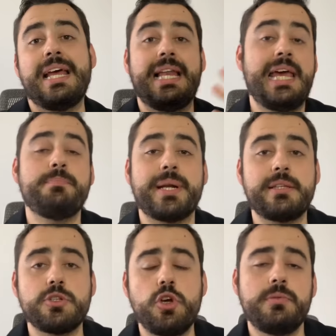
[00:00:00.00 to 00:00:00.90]
La
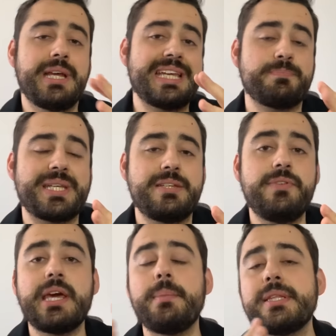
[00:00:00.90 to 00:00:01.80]
hipertensión,
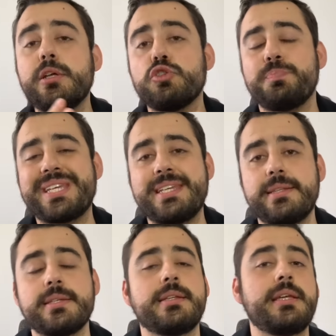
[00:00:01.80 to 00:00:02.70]
específicamente los
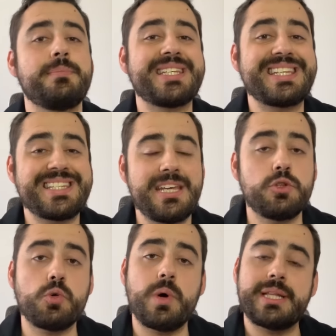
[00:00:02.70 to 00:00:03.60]
pacientes que tienen más de
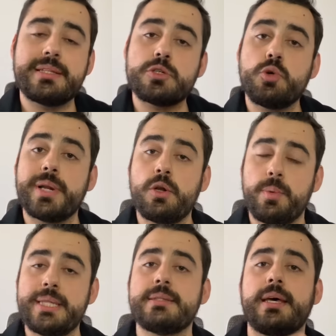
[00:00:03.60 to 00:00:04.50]
140 sobre
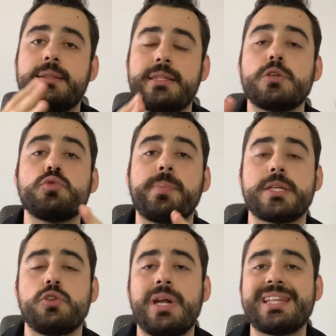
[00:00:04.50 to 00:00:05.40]
90 de su
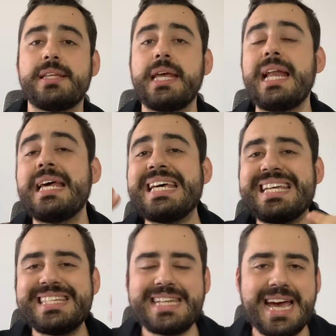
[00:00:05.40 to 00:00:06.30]
presión arterial,
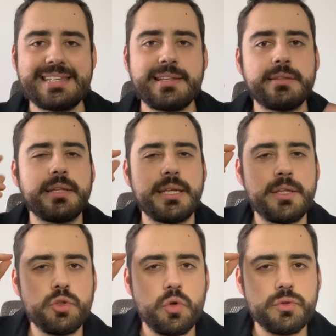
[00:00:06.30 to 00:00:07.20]
ya están
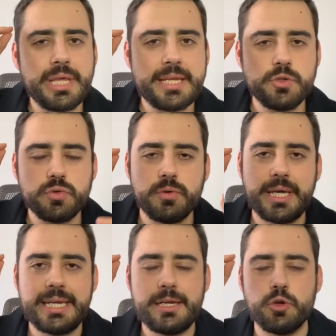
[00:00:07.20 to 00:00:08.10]
teniendo daño
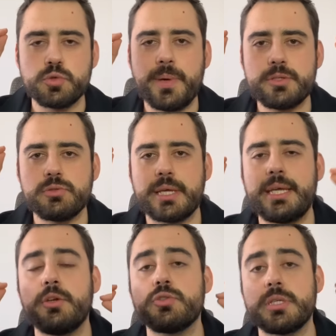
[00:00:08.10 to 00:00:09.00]
en los vasos
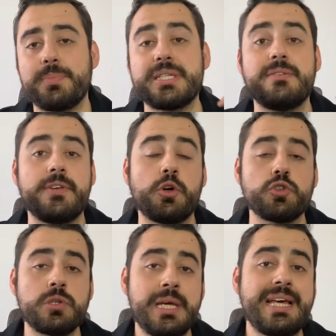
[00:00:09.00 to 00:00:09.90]
sanguíneos
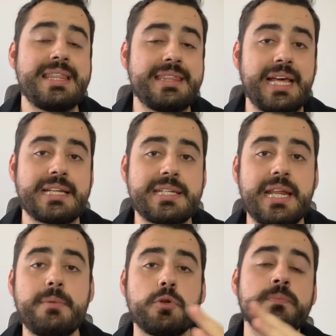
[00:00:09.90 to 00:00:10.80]
específicos del
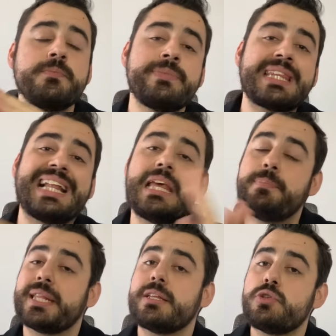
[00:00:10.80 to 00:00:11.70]
cerebro. La
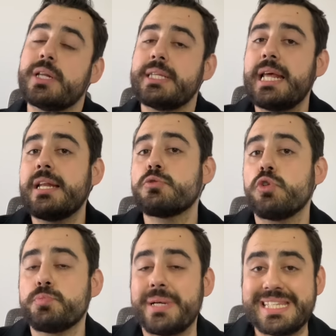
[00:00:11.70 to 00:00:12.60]
hipertensión arterial es uno
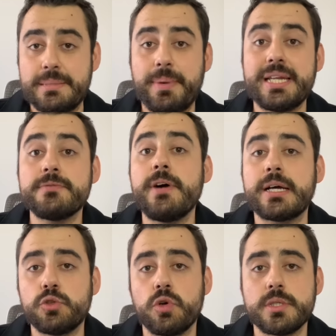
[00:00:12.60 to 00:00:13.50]
de los principales
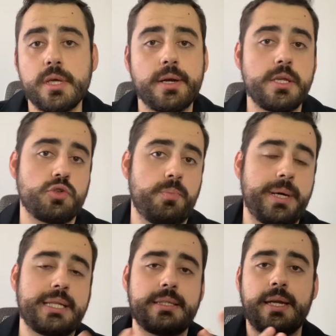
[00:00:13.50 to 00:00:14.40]
factores de riesgo
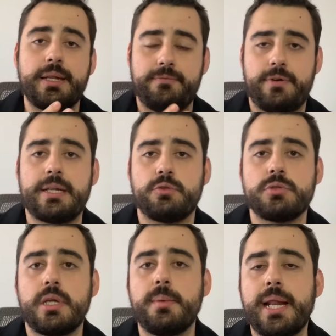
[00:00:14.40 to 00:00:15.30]
para tener infartos
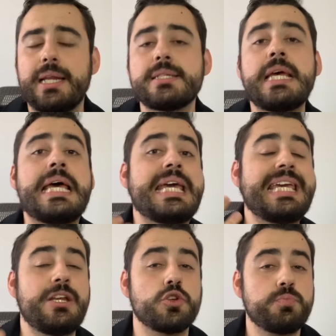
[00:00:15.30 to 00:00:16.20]
cerebrales
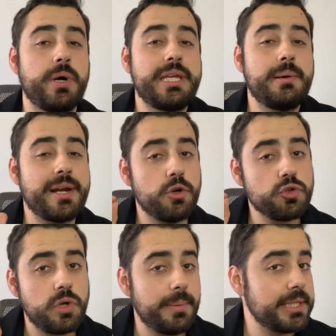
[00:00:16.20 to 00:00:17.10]
y nos puede llevar no
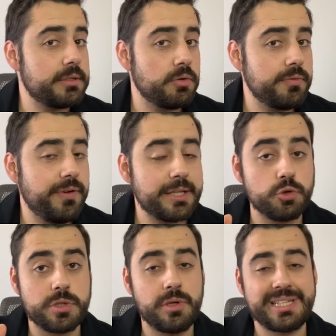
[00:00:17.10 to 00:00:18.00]
solamente a tener un
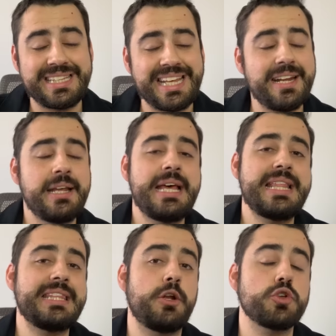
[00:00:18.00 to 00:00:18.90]
infarto, sino a tener
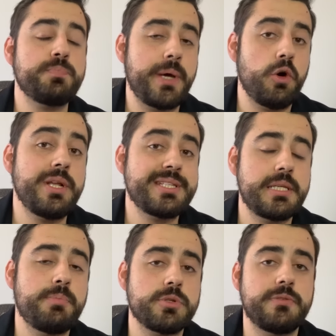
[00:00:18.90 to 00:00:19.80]
de los peores
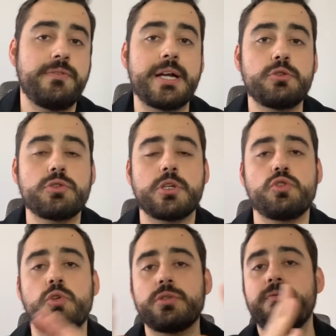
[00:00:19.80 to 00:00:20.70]
tipos de infartos, que
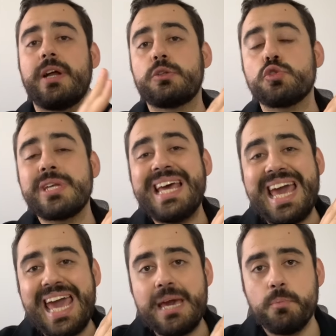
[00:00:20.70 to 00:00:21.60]
son los infartos
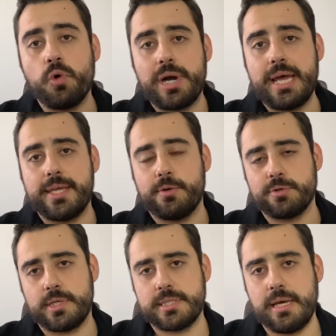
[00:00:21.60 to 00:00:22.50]

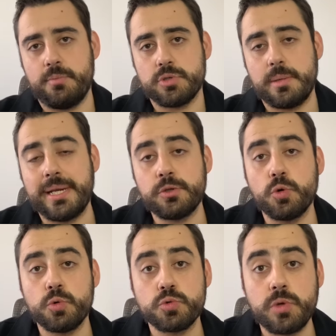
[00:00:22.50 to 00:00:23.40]
hemorrágicos, que estábamos hablando
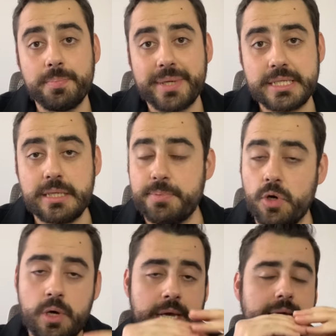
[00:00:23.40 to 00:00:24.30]
justo al
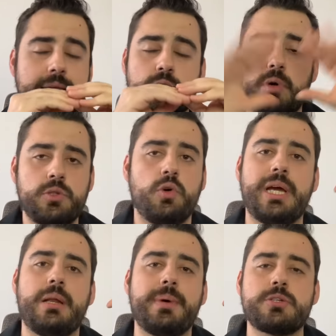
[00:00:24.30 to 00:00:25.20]
principio, que es cuando
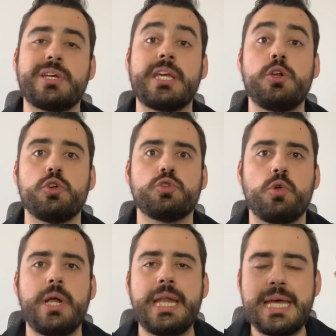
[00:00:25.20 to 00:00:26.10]
el vaso sanguíneo
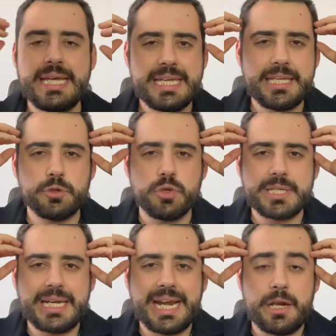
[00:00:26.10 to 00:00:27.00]
truena y entonces
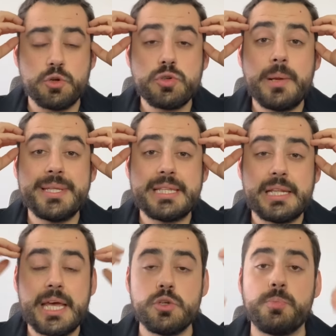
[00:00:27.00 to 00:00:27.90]
genera no solamente
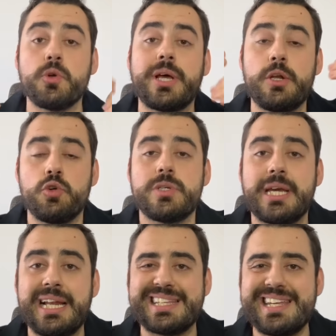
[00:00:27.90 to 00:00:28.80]
el daño porque no
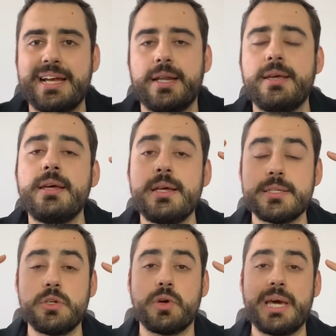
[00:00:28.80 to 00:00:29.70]
llegue la sangre,
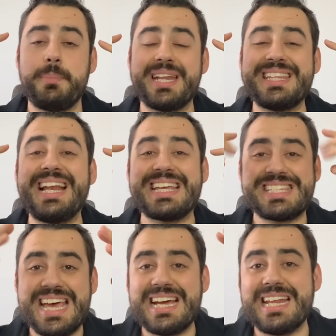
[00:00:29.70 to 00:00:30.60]
sino que aparte la
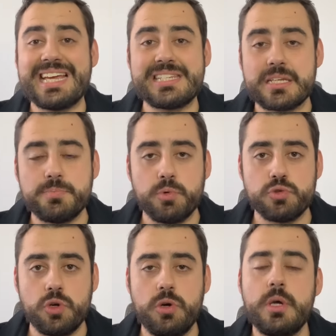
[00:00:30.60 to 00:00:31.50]
sangre que se
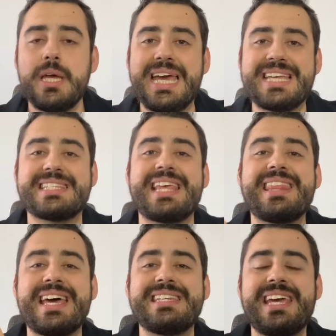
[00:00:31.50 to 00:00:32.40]
expulsó está
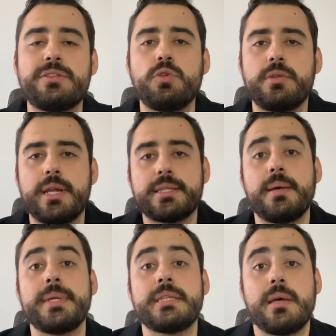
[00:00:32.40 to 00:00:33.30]
dañando
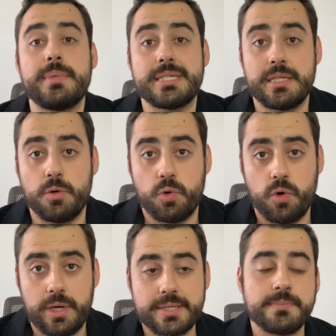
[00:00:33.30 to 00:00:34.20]
directamente a mis
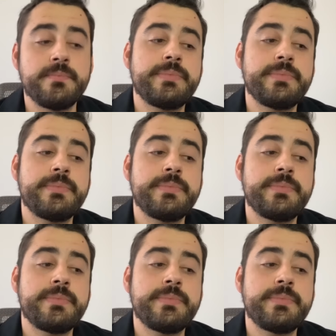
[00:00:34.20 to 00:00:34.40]
neuronas.